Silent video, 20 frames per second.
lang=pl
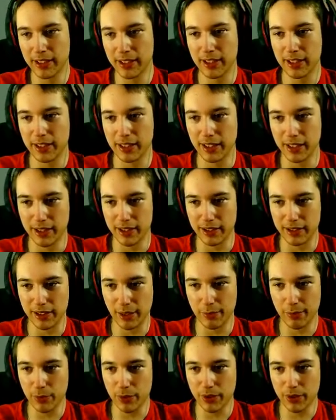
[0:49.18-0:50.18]
E, ten
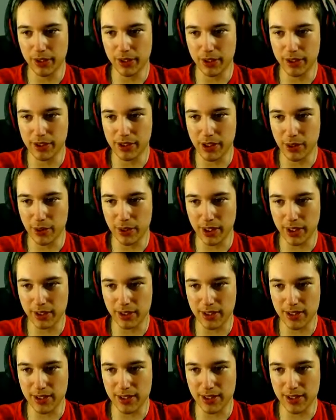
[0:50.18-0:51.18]
młotek działa na tej
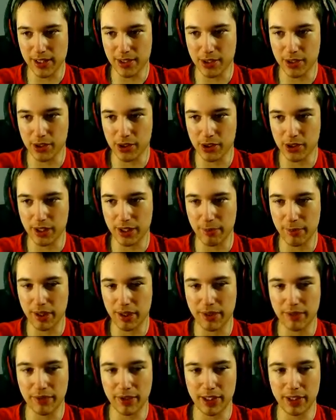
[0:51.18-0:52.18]
zasadzie, że
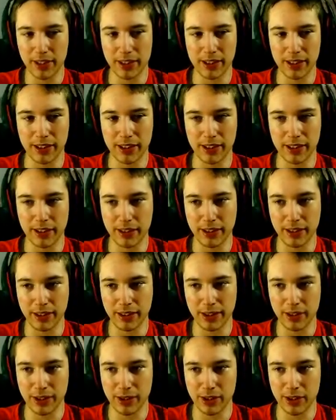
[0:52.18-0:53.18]
naprawia, e,
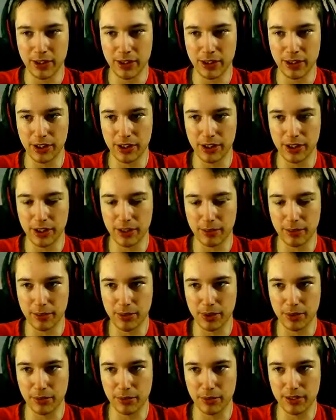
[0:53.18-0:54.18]
jeżeli na
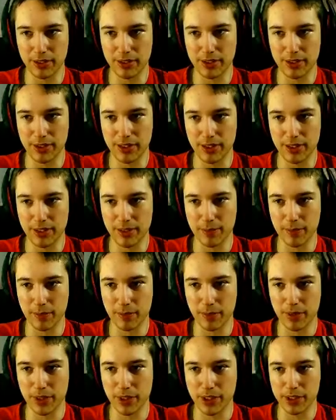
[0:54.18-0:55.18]
przykład, zaraz
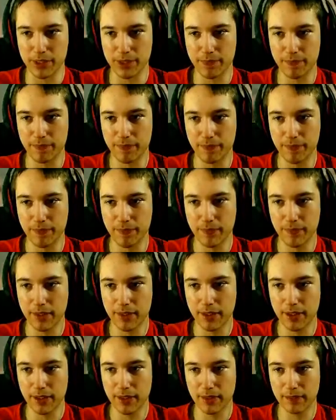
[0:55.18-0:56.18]
pokażę. Ja
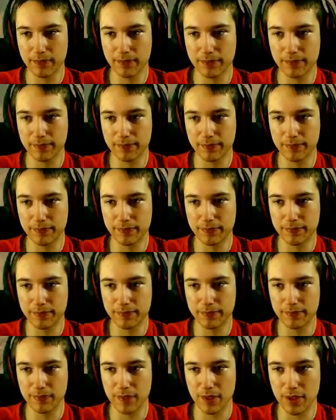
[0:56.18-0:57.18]
mam.
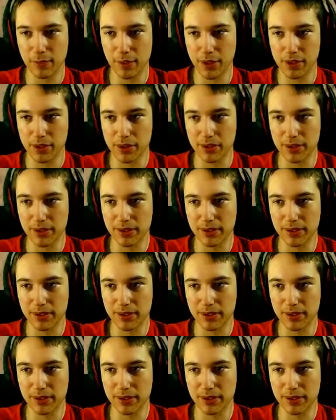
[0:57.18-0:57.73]
Co masz?